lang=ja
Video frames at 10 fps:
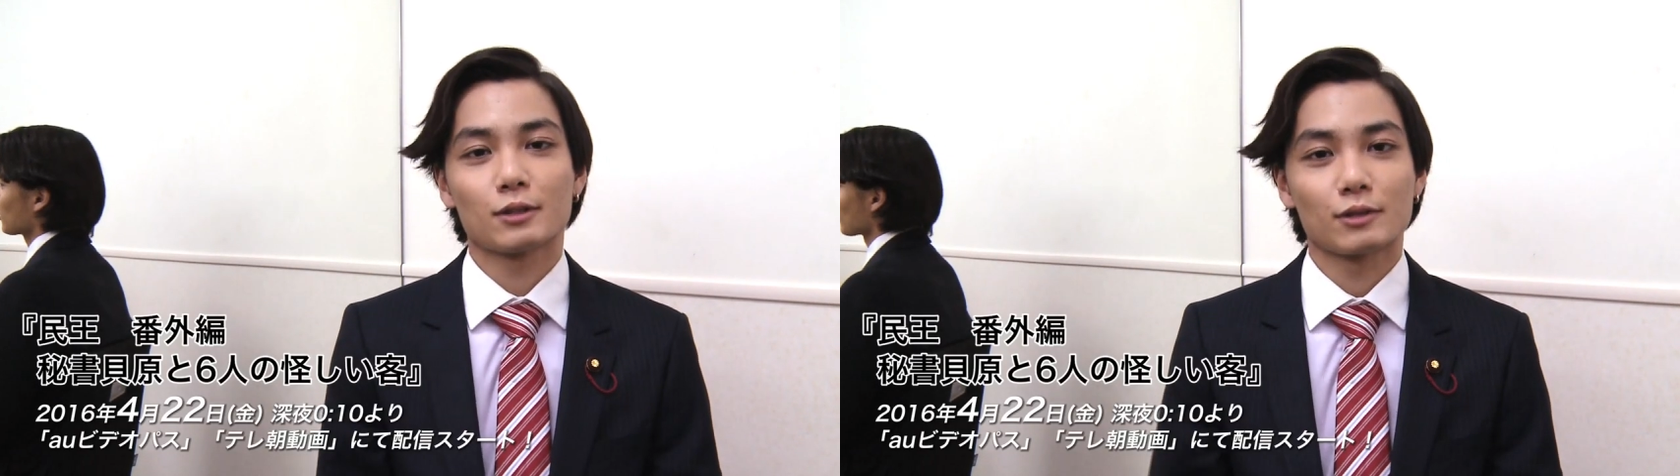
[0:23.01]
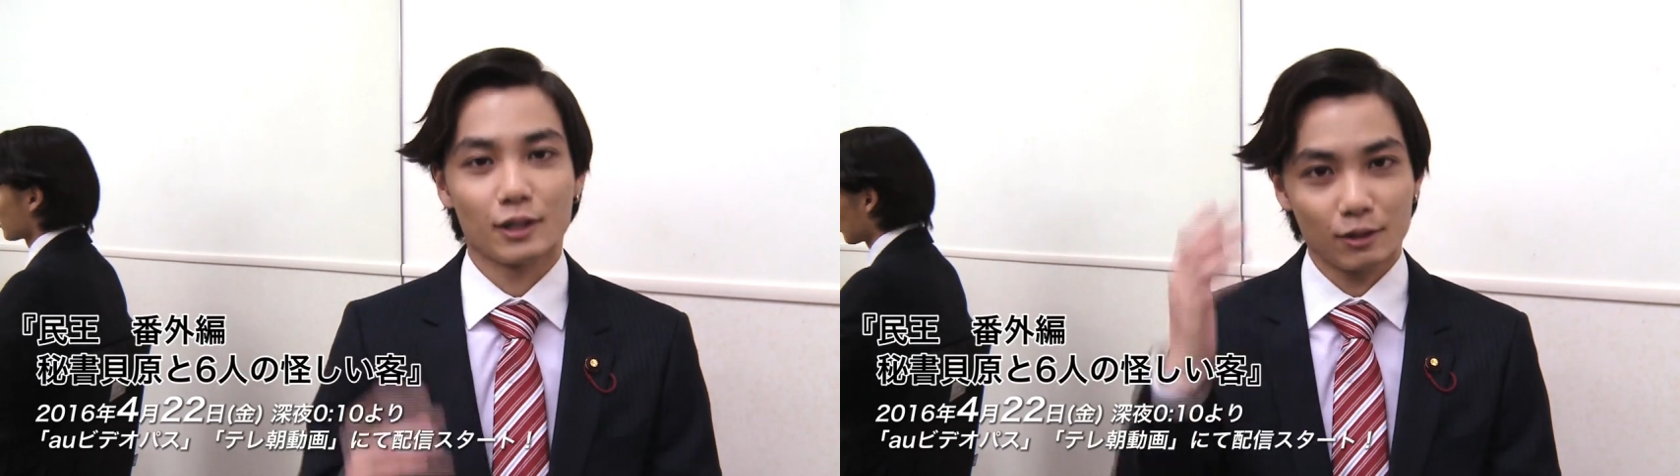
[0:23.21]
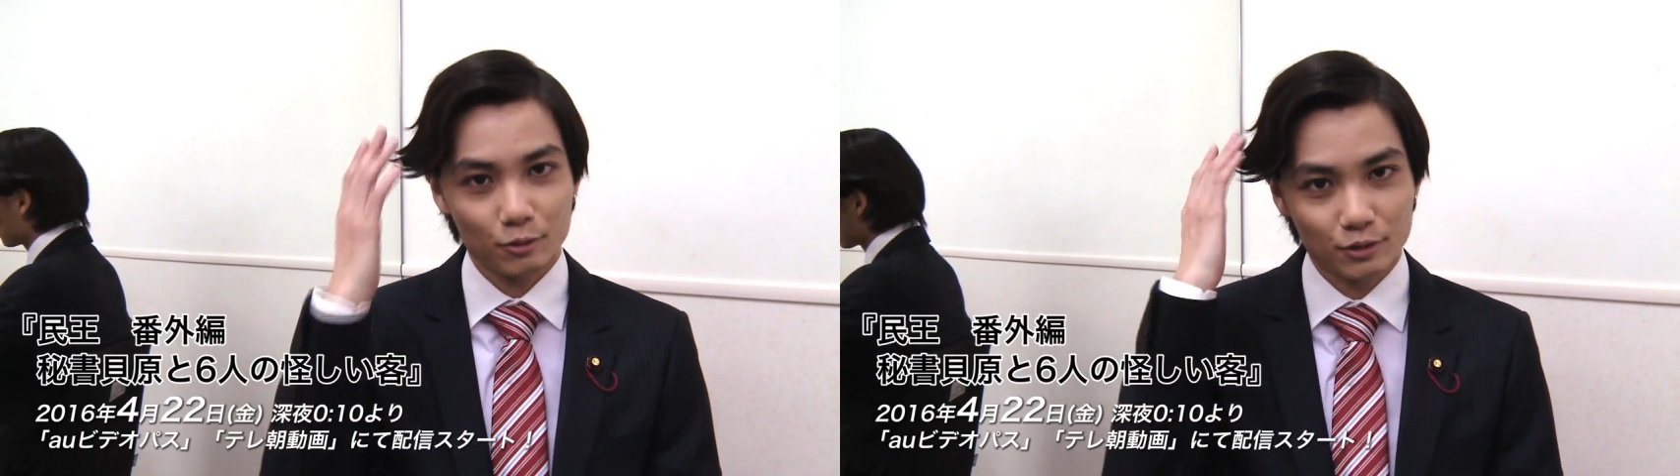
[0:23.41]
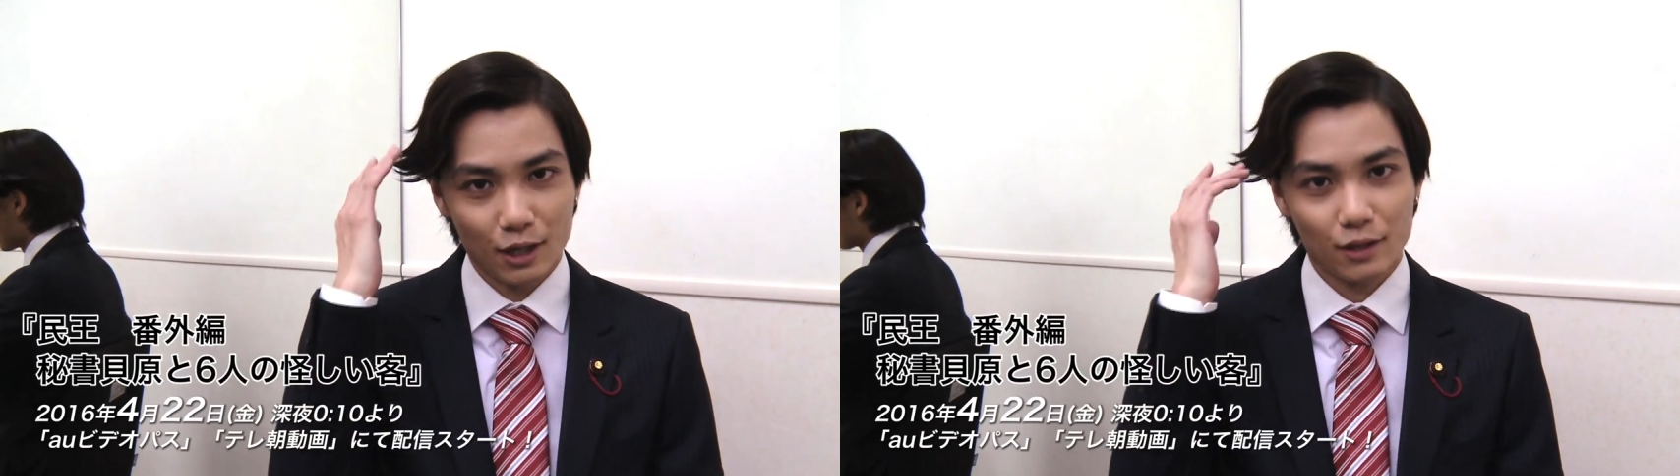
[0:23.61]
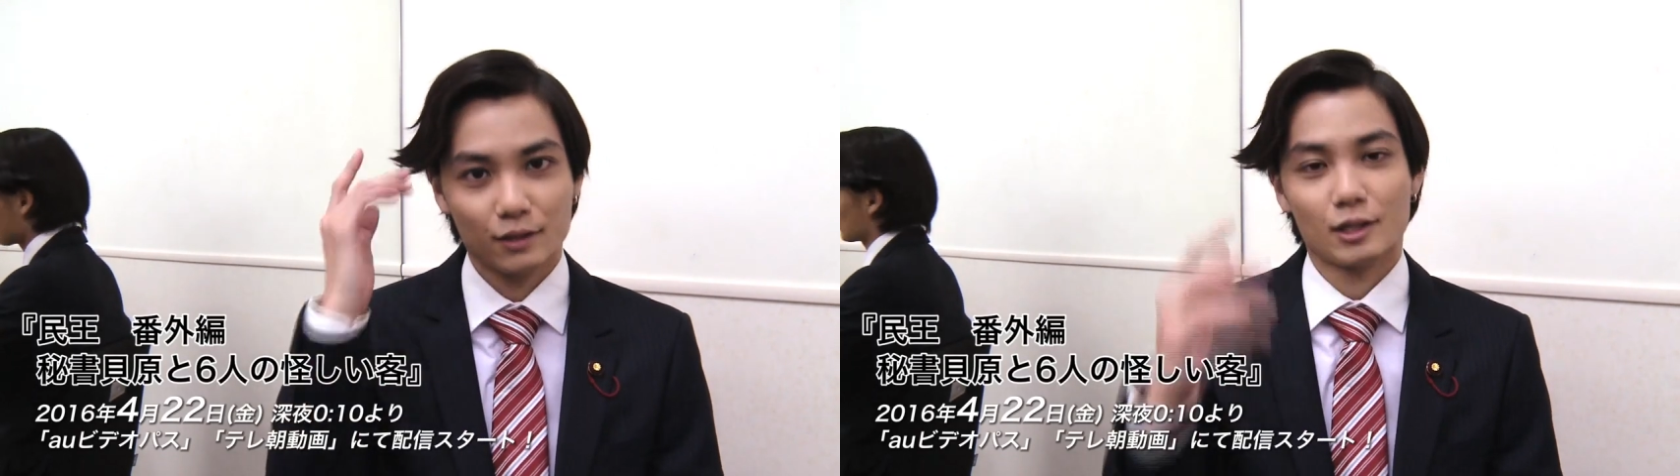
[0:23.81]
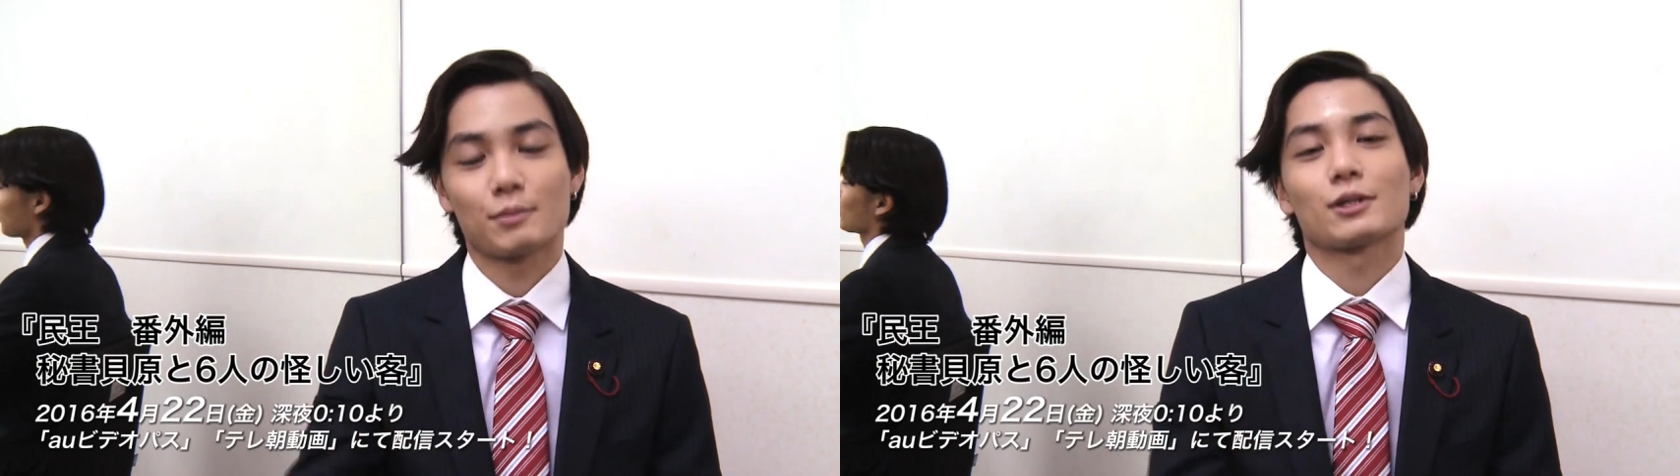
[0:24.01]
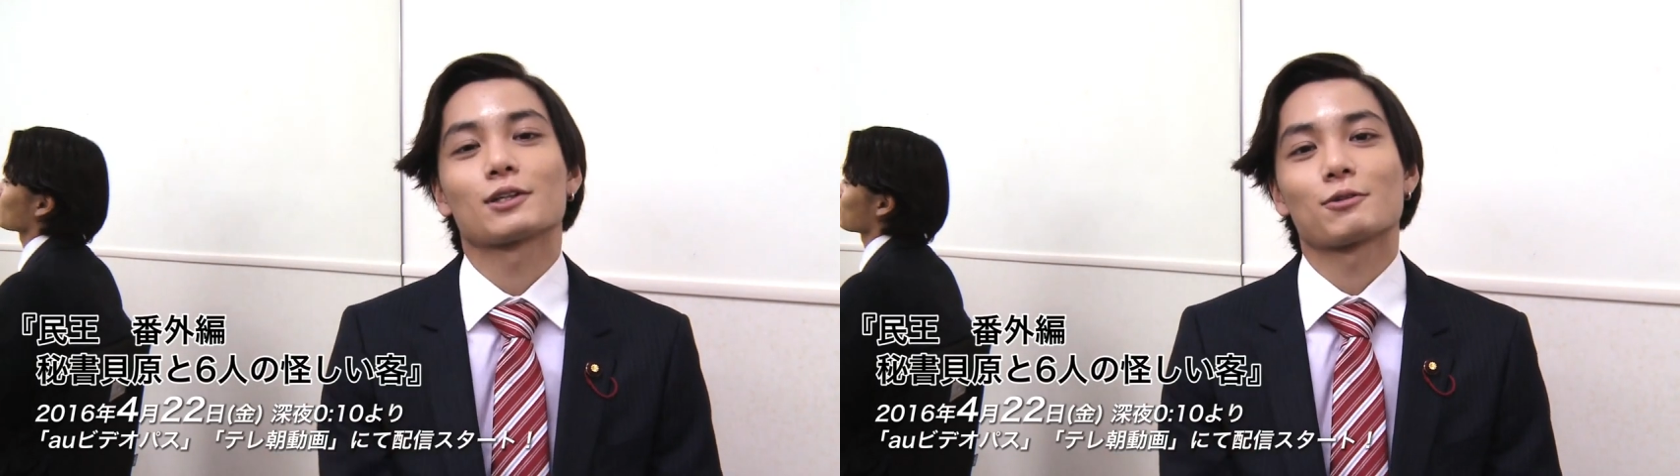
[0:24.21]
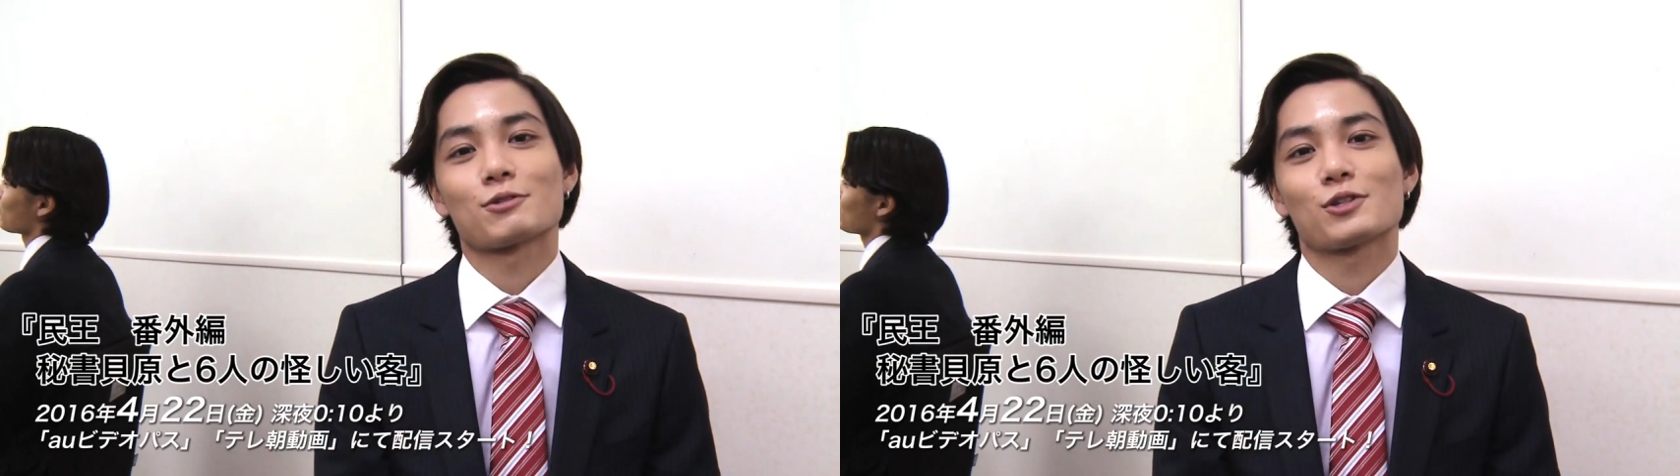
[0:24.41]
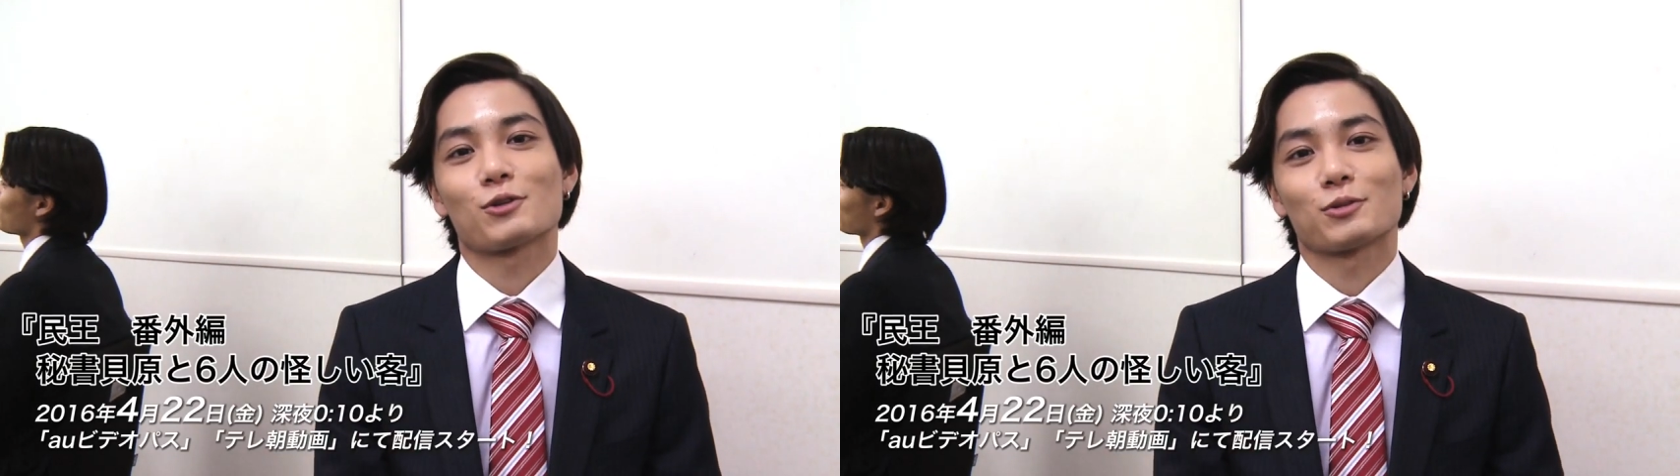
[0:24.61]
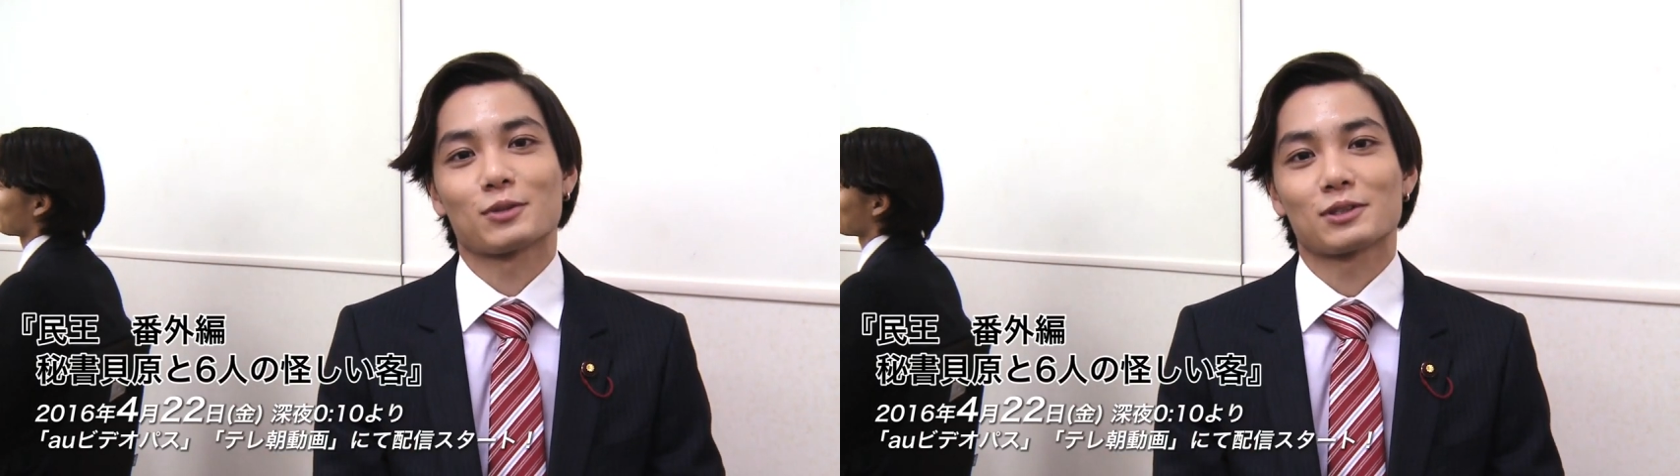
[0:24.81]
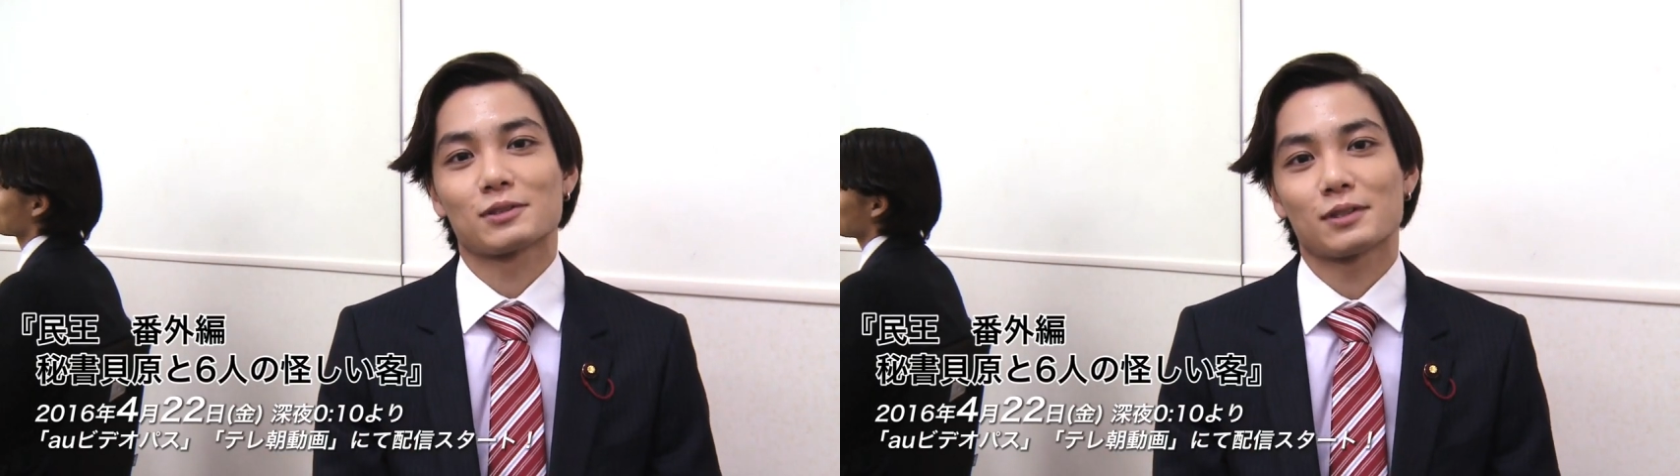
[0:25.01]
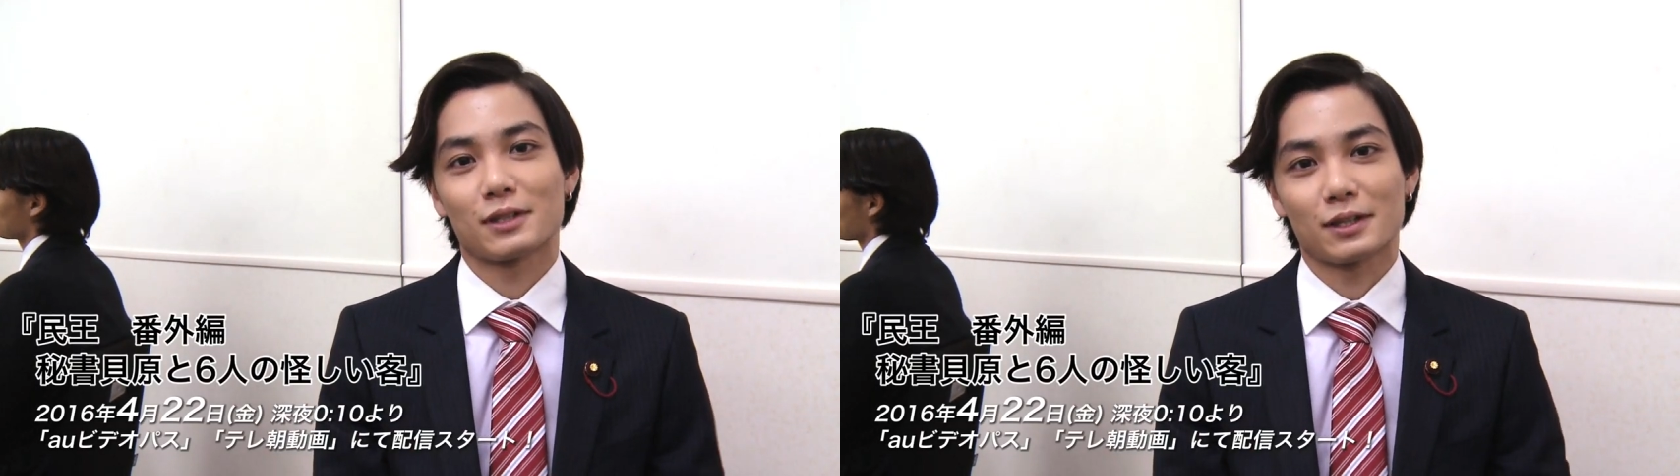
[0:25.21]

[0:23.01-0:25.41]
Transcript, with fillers: なのでこんな髪型をしております、